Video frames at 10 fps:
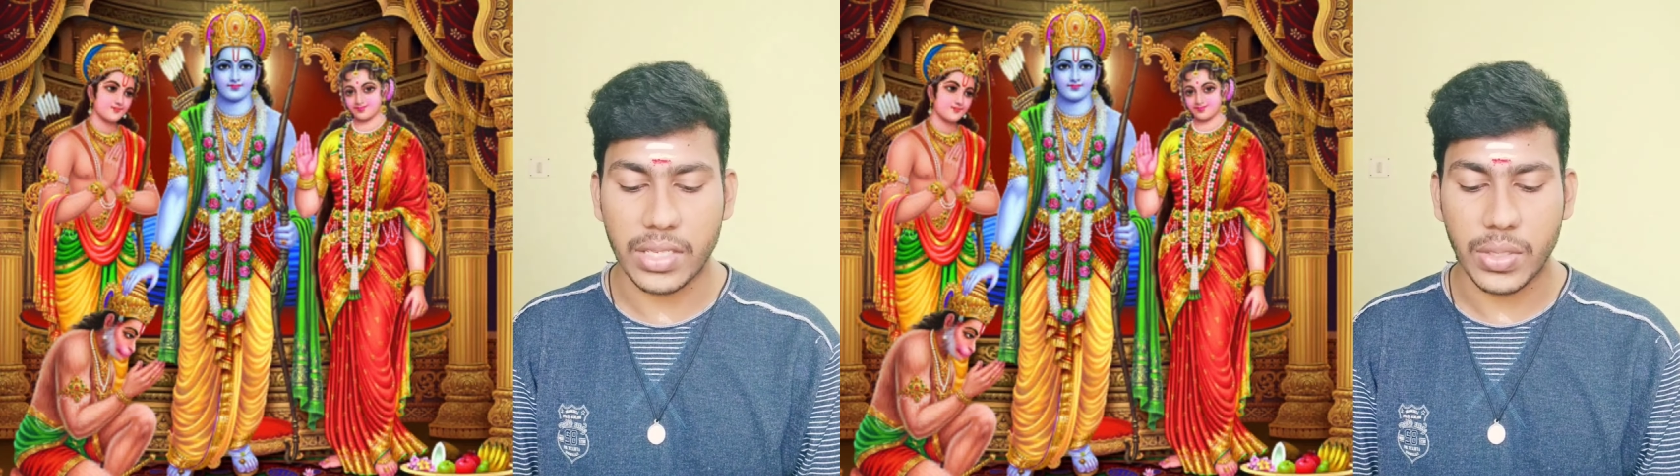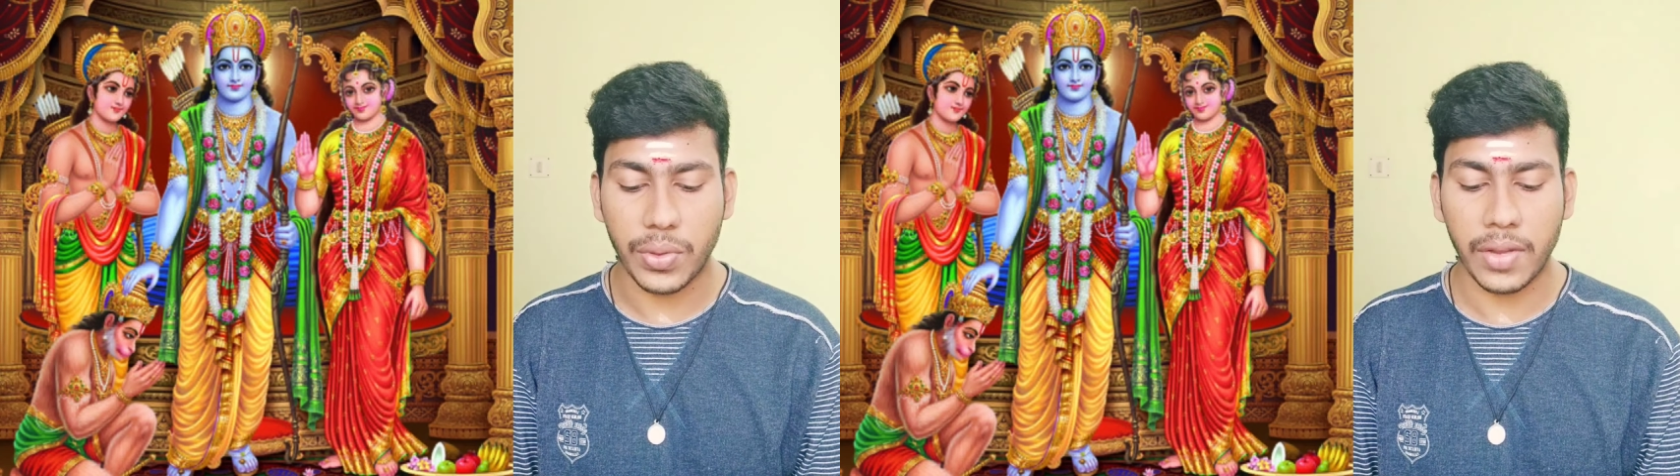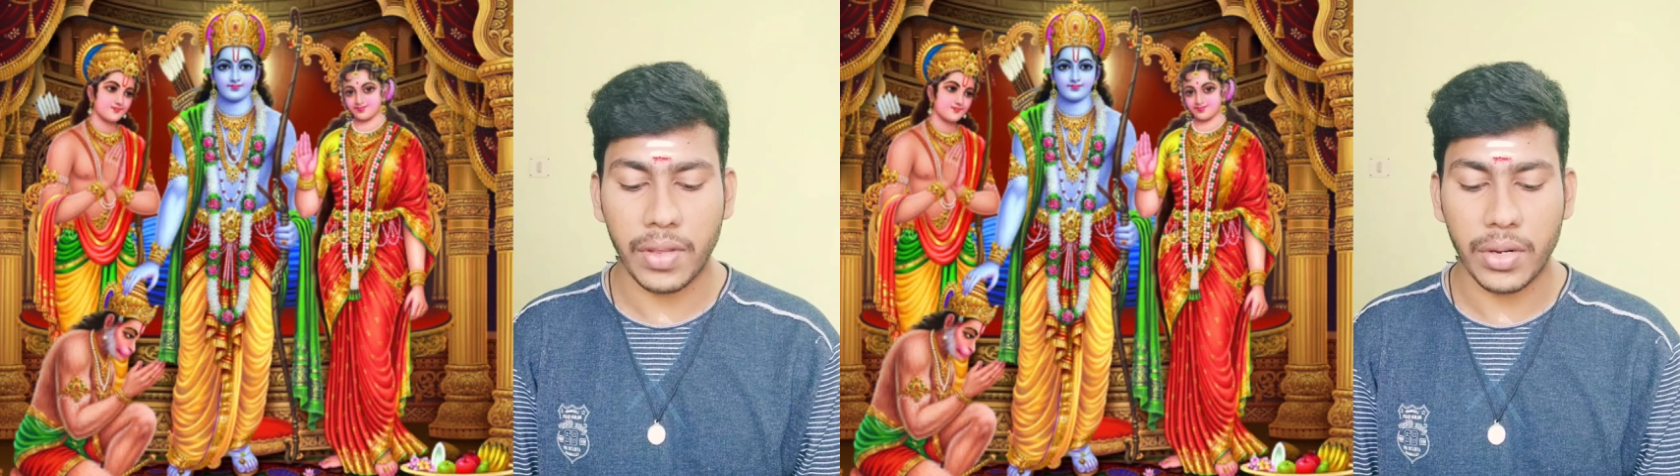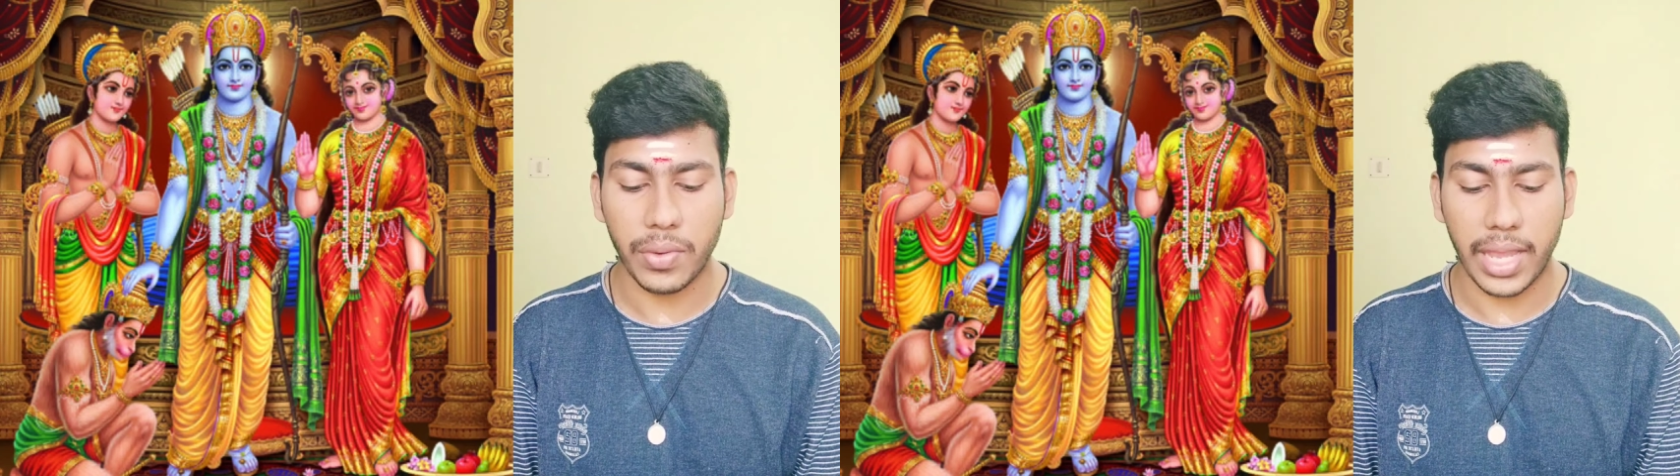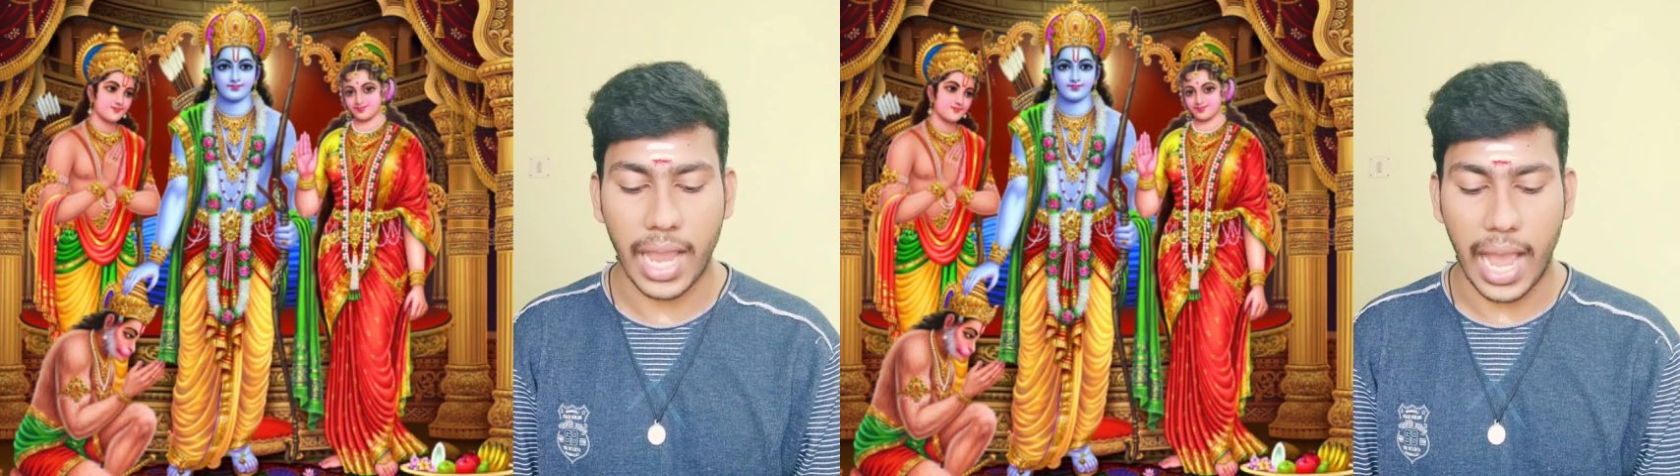
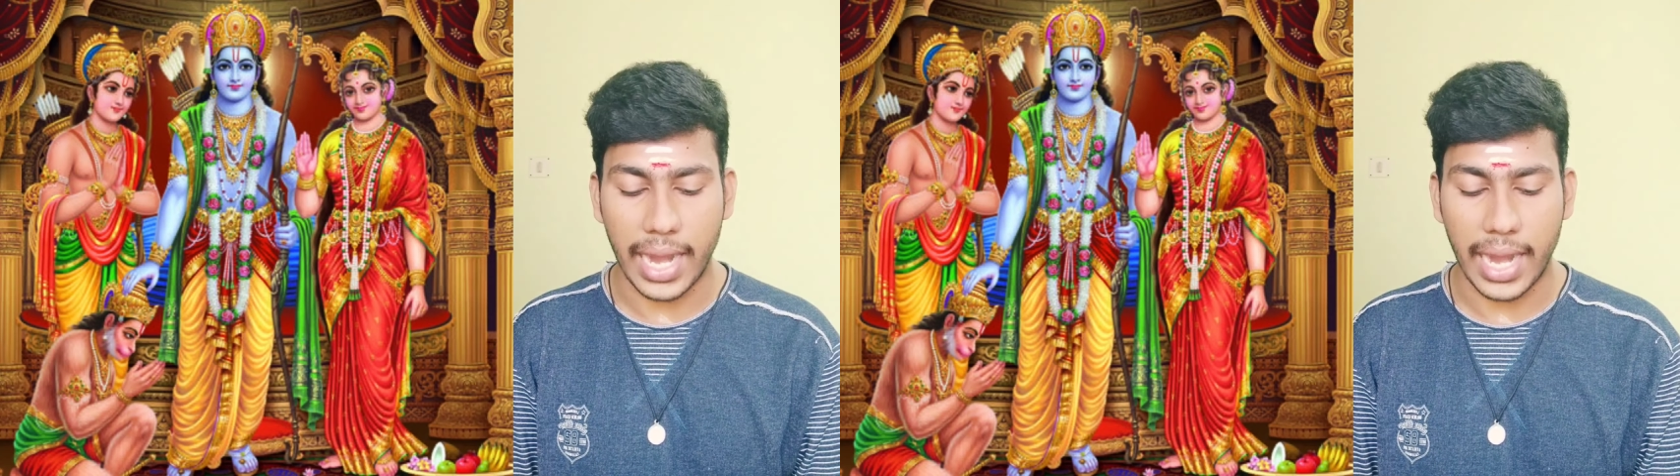சுக்ரீவனுடைய